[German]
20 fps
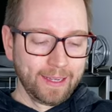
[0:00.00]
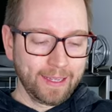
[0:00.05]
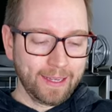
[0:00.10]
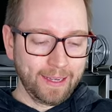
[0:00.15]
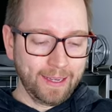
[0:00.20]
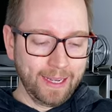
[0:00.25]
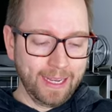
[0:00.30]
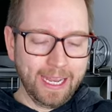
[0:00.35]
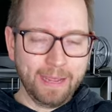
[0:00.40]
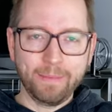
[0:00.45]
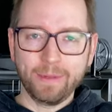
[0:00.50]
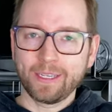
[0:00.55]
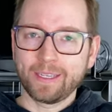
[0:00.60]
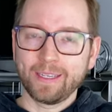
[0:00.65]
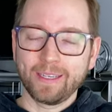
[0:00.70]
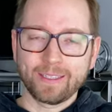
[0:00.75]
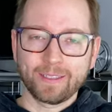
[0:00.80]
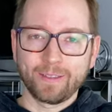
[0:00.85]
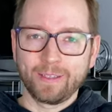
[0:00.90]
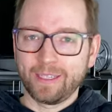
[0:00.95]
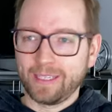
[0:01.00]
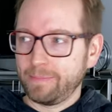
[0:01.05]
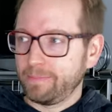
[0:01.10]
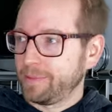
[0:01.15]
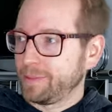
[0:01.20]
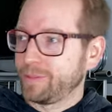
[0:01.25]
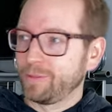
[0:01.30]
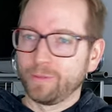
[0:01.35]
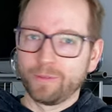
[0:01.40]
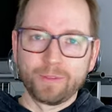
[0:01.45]
dann nehme ich das und dann habt
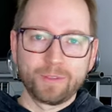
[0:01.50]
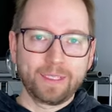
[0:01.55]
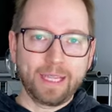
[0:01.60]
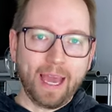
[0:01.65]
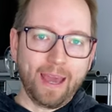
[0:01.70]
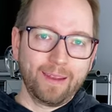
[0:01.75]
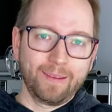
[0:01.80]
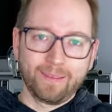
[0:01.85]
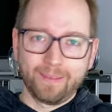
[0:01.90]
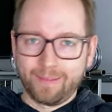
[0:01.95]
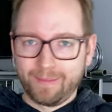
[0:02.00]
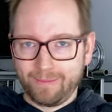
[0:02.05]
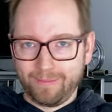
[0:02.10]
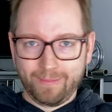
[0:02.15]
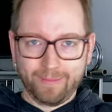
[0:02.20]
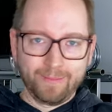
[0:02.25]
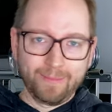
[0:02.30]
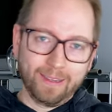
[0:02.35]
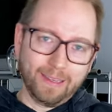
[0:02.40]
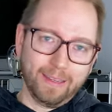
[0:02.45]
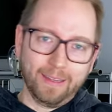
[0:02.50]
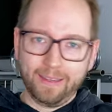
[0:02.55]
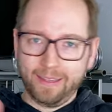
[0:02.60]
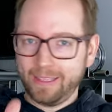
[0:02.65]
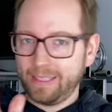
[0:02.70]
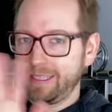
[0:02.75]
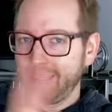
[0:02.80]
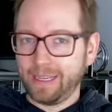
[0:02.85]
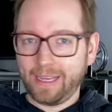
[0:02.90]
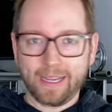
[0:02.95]
ihr so einen Stand,
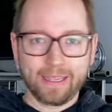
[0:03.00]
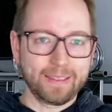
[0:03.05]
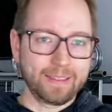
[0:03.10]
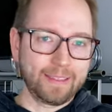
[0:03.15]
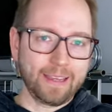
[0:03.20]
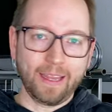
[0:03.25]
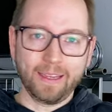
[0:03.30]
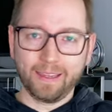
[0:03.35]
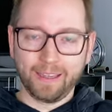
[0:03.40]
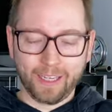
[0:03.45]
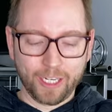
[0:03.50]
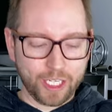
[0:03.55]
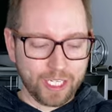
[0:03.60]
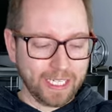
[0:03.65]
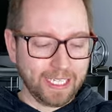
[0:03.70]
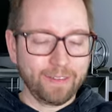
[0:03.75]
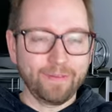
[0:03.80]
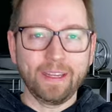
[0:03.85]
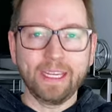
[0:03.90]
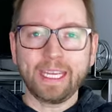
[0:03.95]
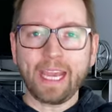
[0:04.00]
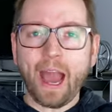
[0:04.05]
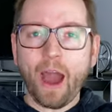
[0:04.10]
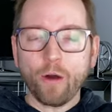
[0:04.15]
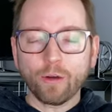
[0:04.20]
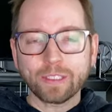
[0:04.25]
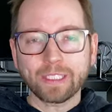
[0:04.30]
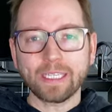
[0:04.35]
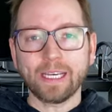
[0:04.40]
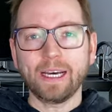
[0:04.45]
ist eine ganz andere Geschichte. Wenn ich
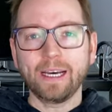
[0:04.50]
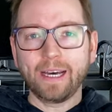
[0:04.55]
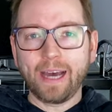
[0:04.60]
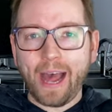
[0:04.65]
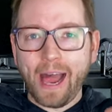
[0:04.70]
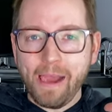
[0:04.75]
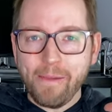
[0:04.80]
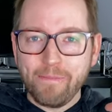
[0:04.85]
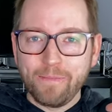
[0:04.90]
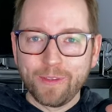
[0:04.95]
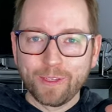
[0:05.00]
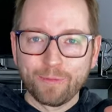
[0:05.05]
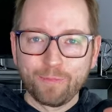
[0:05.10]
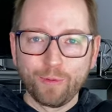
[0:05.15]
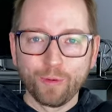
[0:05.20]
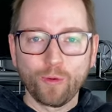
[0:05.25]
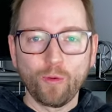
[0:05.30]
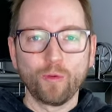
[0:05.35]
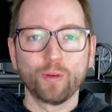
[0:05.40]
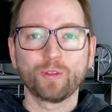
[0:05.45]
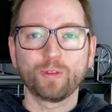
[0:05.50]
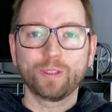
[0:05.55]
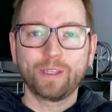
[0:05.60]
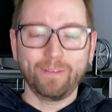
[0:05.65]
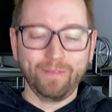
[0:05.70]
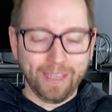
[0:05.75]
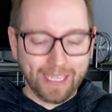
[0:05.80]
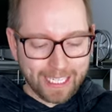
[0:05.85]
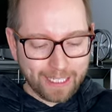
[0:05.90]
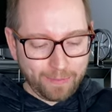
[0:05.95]
außerhalb des Büros
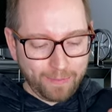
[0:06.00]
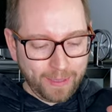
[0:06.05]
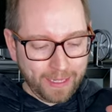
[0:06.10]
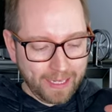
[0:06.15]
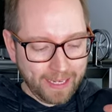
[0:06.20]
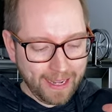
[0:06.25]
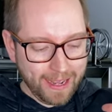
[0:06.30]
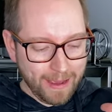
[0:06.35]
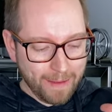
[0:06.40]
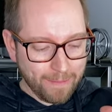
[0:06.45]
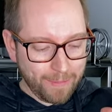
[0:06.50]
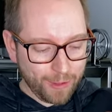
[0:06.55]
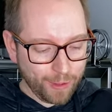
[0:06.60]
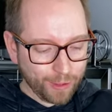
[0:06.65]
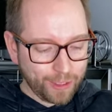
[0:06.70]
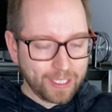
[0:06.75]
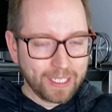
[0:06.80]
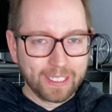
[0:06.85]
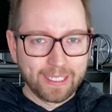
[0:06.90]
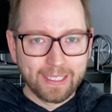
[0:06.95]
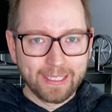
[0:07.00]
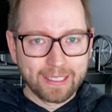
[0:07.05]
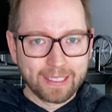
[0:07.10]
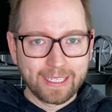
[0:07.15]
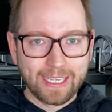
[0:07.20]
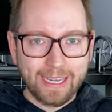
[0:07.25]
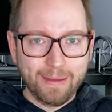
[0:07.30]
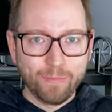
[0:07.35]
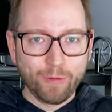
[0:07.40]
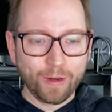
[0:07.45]
unterwegs bin, benutze ich dieses
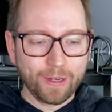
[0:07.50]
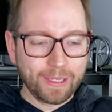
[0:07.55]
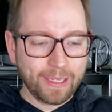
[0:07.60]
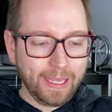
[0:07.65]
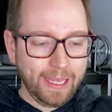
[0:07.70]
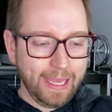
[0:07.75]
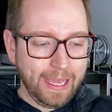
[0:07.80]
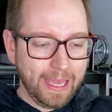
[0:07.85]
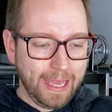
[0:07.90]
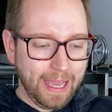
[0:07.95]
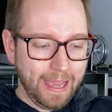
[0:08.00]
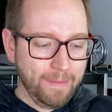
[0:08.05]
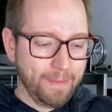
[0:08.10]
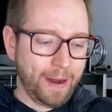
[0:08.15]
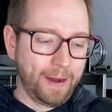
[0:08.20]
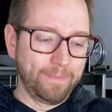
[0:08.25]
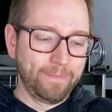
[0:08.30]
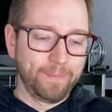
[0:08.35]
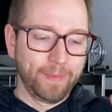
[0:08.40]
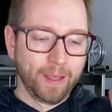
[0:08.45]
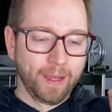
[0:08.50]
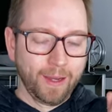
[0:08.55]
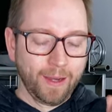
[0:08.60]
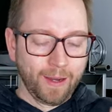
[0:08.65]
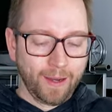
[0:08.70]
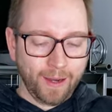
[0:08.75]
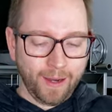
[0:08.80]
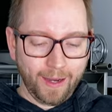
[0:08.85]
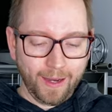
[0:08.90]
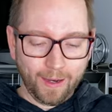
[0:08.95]
Keyboard immer.
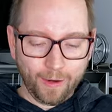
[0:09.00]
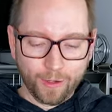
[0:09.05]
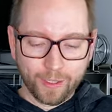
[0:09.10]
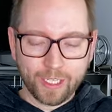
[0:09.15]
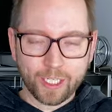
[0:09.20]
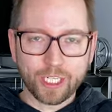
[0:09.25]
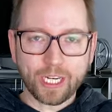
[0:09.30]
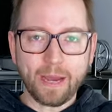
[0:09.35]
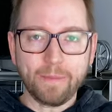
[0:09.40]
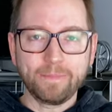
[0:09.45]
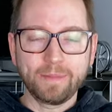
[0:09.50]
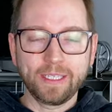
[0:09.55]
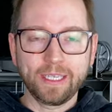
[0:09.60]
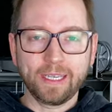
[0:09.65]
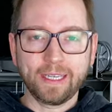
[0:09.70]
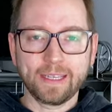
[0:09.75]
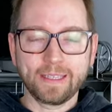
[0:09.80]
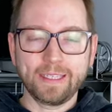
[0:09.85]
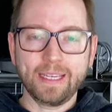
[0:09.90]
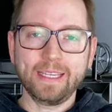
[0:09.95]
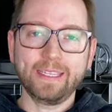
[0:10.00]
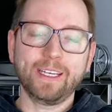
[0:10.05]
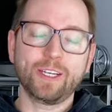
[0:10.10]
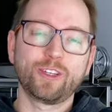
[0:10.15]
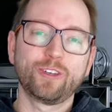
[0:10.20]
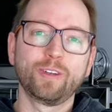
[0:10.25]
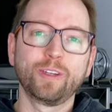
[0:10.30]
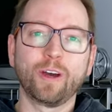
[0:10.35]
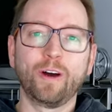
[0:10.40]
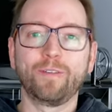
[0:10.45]
Äh, und es schreibt sich sehr, sehr
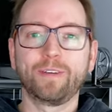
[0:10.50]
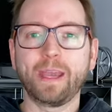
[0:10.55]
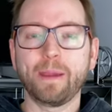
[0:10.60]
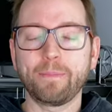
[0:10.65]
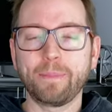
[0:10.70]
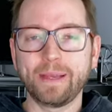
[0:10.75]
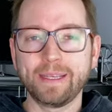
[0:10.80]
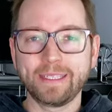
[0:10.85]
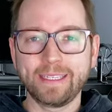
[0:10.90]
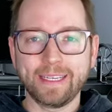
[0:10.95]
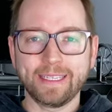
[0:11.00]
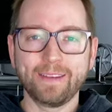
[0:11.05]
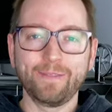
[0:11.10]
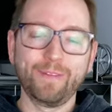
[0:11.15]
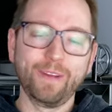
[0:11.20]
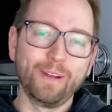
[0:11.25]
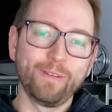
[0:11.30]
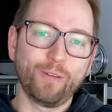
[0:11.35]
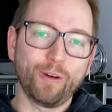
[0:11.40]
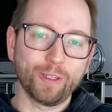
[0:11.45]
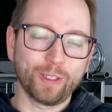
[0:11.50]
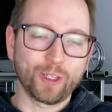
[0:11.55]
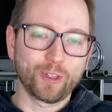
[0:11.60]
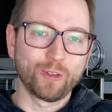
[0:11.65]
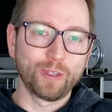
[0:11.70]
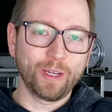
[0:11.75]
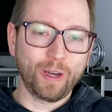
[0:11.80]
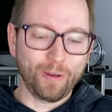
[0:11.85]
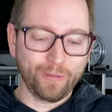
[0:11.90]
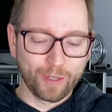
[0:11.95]
schön drauf. Ich habe sehr, sehr viele Worte
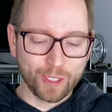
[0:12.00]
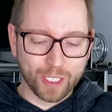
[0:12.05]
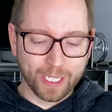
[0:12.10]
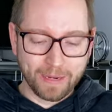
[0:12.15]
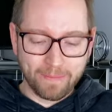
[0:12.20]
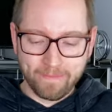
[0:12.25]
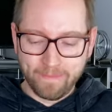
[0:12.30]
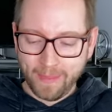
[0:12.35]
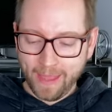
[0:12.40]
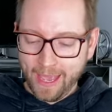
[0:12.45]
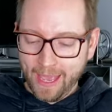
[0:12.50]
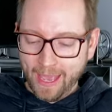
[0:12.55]
schon darauf geschrieben.